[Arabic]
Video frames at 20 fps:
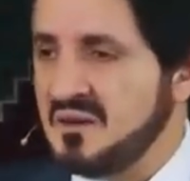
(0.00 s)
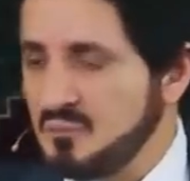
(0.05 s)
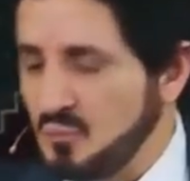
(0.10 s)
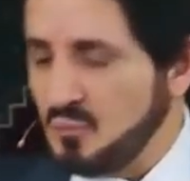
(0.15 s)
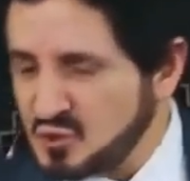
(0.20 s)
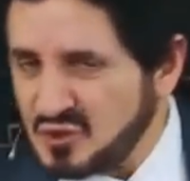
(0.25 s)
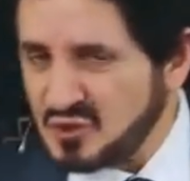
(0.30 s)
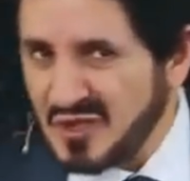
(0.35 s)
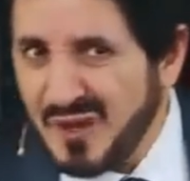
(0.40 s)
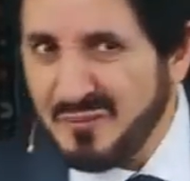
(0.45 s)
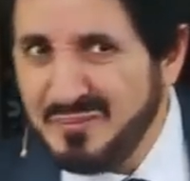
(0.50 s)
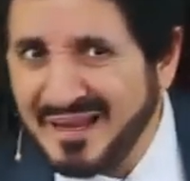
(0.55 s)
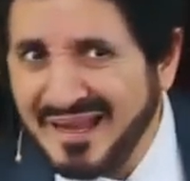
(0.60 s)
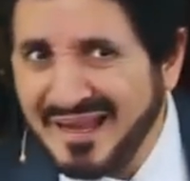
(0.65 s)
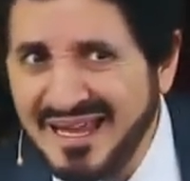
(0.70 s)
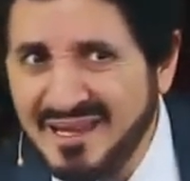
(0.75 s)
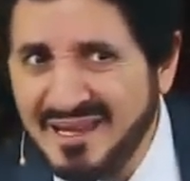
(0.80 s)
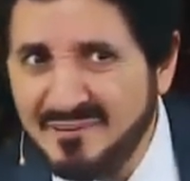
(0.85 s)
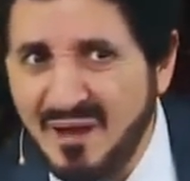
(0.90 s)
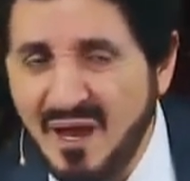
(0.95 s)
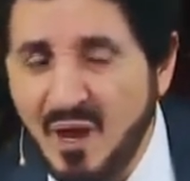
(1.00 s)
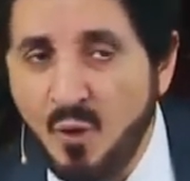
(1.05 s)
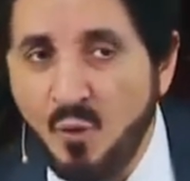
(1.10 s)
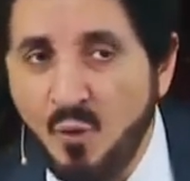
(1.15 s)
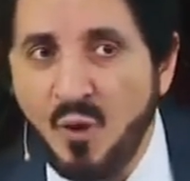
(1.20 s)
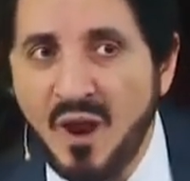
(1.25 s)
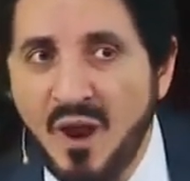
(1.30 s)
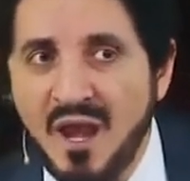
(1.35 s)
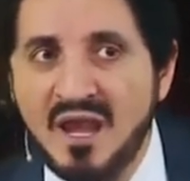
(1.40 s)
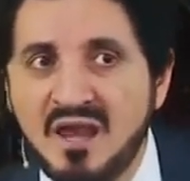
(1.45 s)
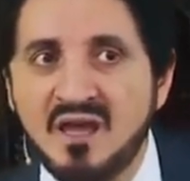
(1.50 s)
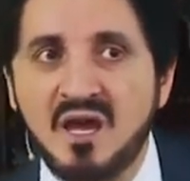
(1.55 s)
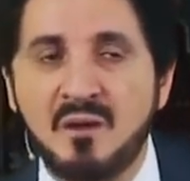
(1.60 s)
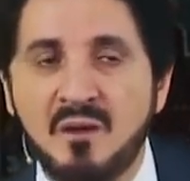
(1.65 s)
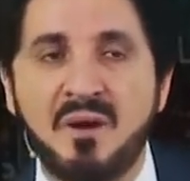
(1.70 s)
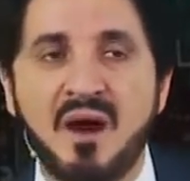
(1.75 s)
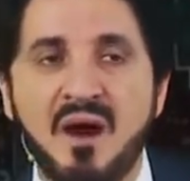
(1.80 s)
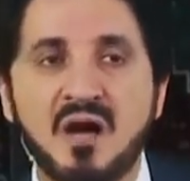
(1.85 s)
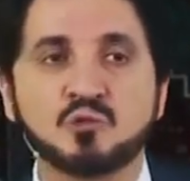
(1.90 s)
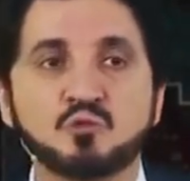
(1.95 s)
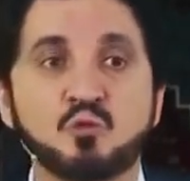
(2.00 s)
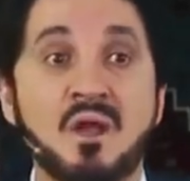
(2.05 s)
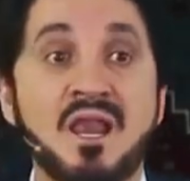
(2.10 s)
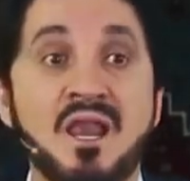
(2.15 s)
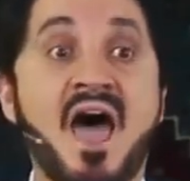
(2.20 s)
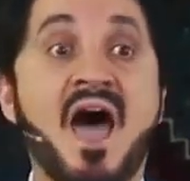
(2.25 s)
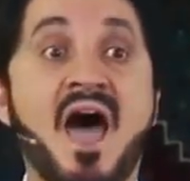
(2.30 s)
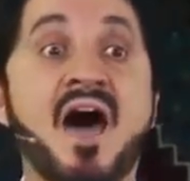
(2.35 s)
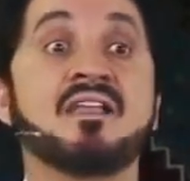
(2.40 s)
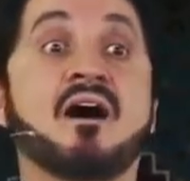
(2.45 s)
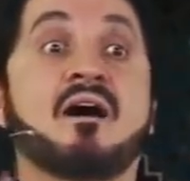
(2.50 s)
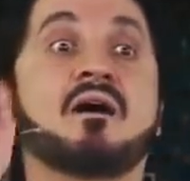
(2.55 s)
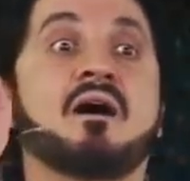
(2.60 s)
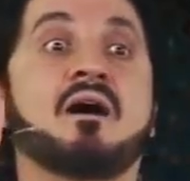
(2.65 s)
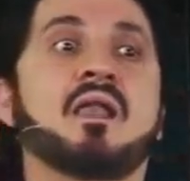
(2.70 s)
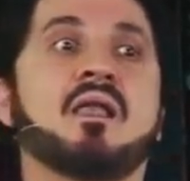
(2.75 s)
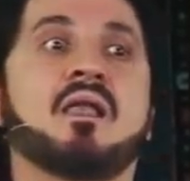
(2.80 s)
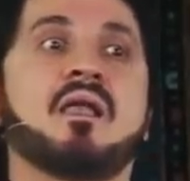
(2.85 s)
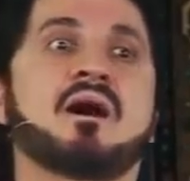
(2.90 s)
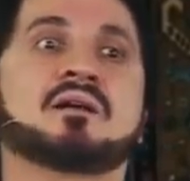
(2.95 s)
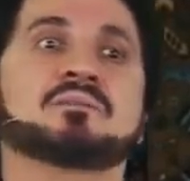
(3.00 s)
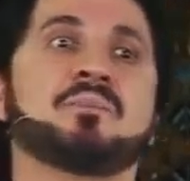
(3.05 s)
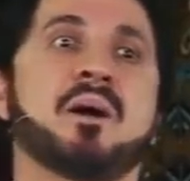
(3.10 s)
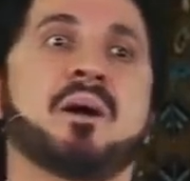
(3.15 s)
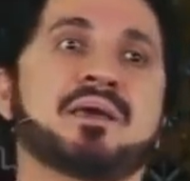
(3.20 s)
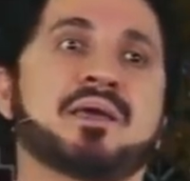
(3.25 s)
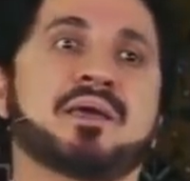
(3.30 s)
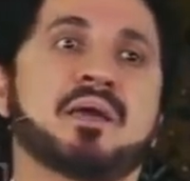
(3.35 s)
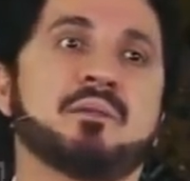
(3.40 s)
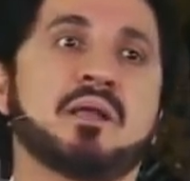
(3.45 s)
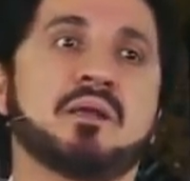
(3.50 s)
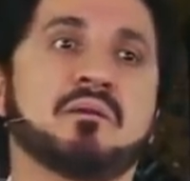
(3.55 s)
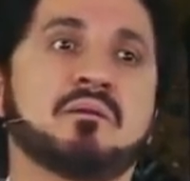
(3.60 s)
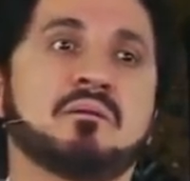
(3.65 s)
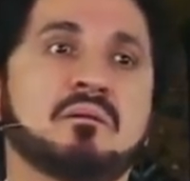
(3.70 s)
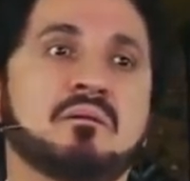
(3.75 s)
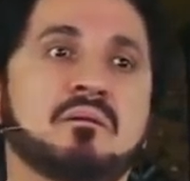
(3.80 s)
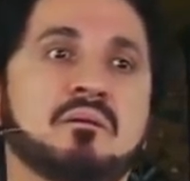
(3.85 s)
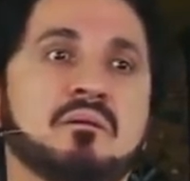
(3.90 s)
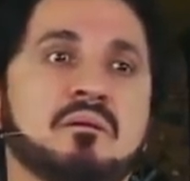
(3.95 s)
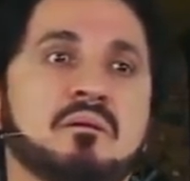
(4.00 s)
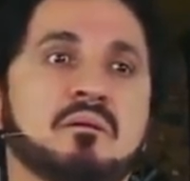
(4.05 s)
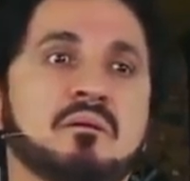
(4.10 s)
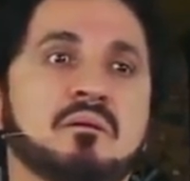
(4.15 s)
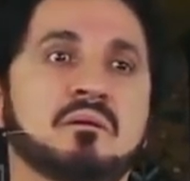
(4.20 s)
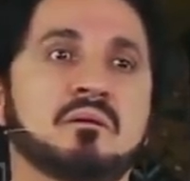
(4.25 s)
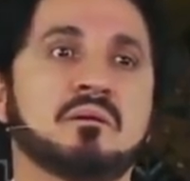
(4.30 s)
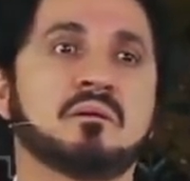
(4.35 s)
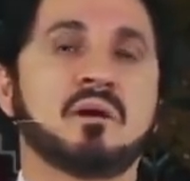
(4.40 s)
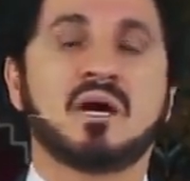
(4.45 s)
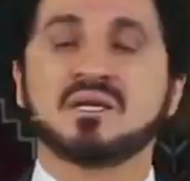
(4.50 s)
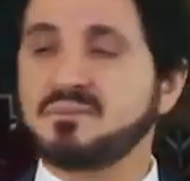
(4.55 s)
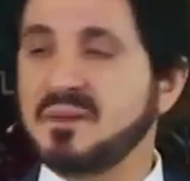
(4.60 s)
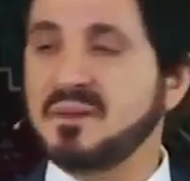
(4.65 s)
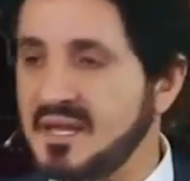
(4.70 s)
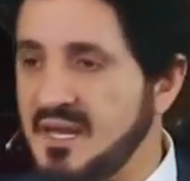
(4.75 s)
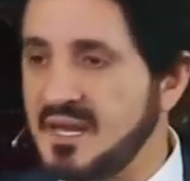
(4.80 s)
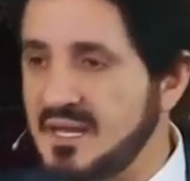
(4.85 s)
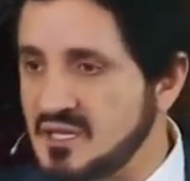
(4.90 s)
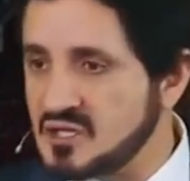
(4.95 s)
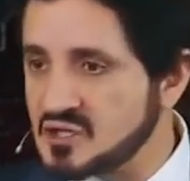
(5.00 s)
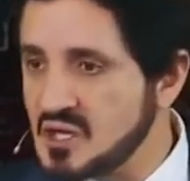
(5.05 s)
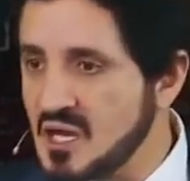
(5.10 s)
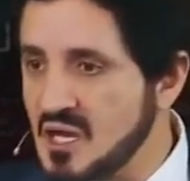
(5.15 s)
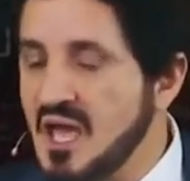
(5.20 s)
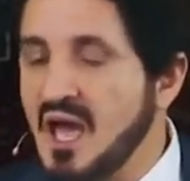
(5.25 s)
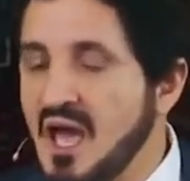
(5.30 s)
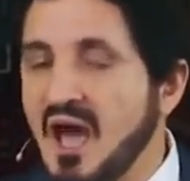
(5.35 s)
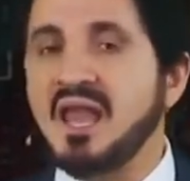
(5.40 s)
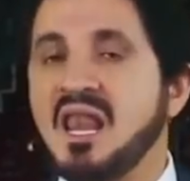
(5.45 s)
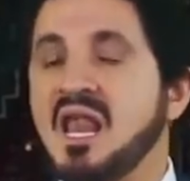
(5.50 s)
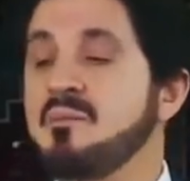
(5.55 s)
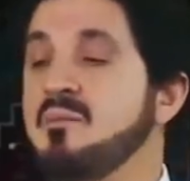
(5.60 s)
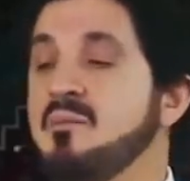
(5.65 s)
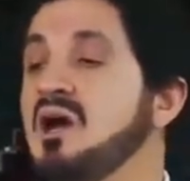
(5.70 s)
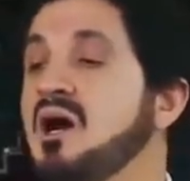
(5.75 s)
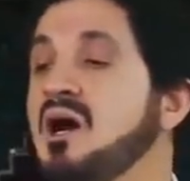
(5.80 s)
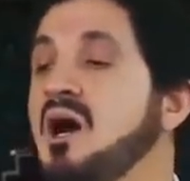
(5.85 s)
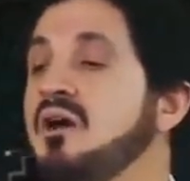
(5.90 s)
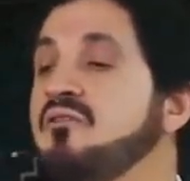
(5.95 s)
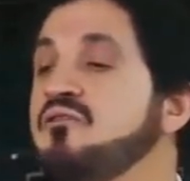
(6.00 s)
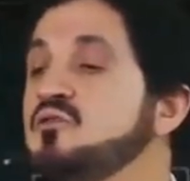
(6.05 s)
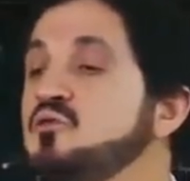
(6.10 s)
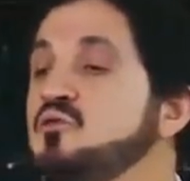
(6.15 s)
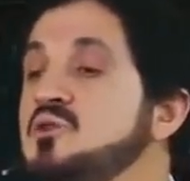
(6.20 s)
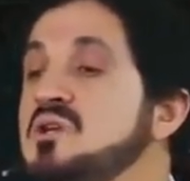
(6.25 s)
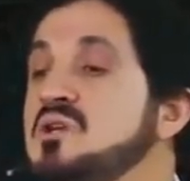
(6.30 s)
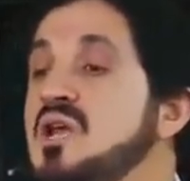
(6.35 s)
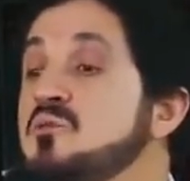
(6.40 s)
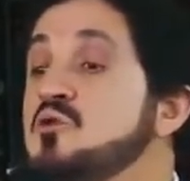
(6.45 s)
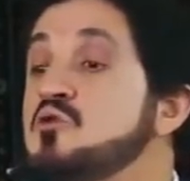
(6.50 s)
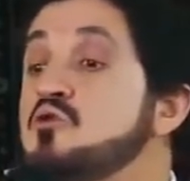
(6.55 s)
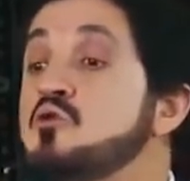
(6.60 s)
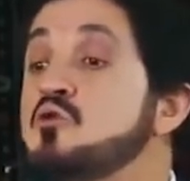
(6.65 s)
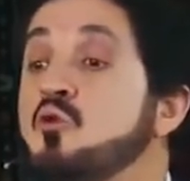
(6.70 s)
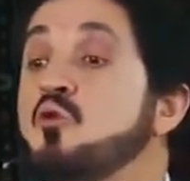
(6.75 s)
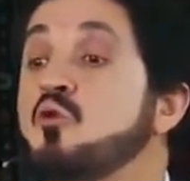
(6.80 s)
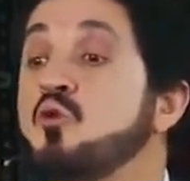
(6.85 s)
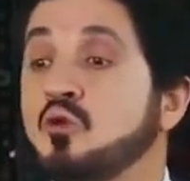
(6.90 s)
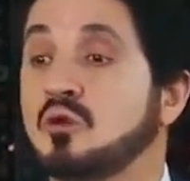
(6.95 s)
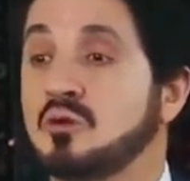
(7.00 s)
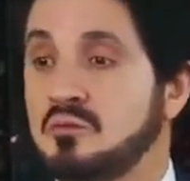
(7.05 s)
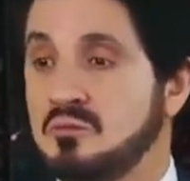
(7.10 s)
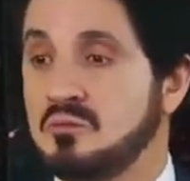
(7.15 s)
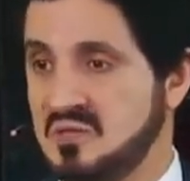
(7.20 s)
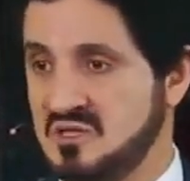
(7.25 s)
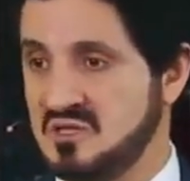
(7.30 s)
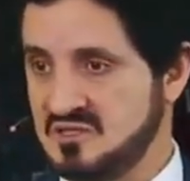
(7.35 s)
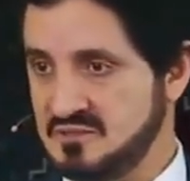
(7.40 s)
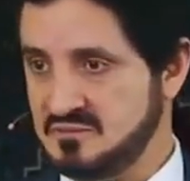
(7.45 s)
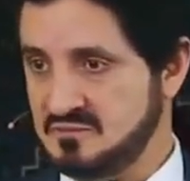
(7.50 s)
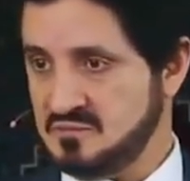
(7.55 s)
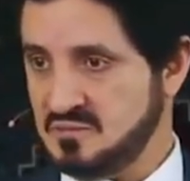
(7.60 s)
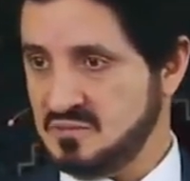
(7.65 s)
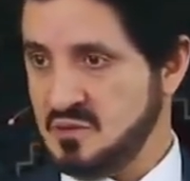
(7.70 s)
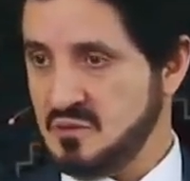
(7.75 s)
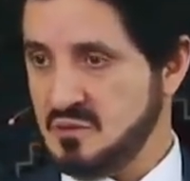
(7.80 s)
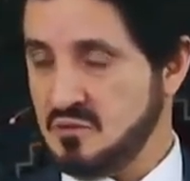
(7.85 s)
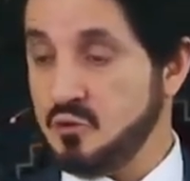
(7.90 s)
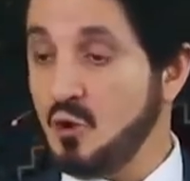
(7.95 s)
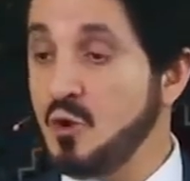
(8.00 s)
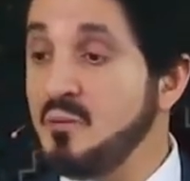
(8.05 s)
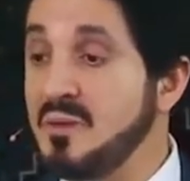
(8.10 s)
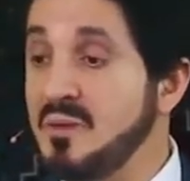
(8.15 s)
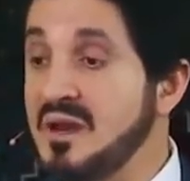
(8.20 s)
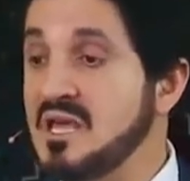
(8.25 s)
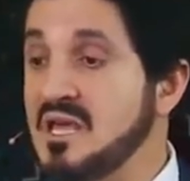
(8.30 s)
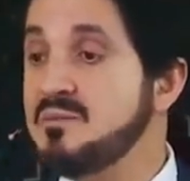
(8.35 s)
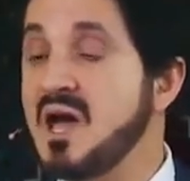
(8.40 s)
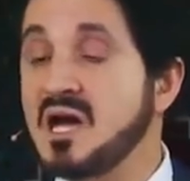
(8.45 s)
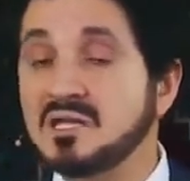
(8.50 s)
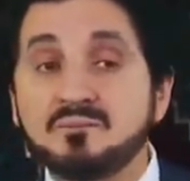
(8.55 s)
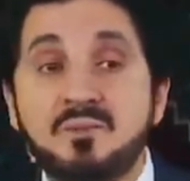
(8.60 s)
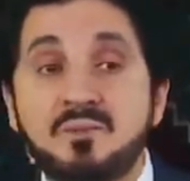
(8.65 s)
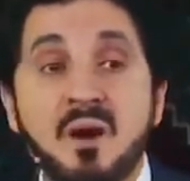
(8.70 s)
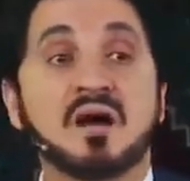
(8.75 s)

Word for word: مصاب بالخيبة والإحباط والحنق الله غضبان كمان غضبان على ايش؟ على ما يقع في الدنيا من شرور ظلم العباد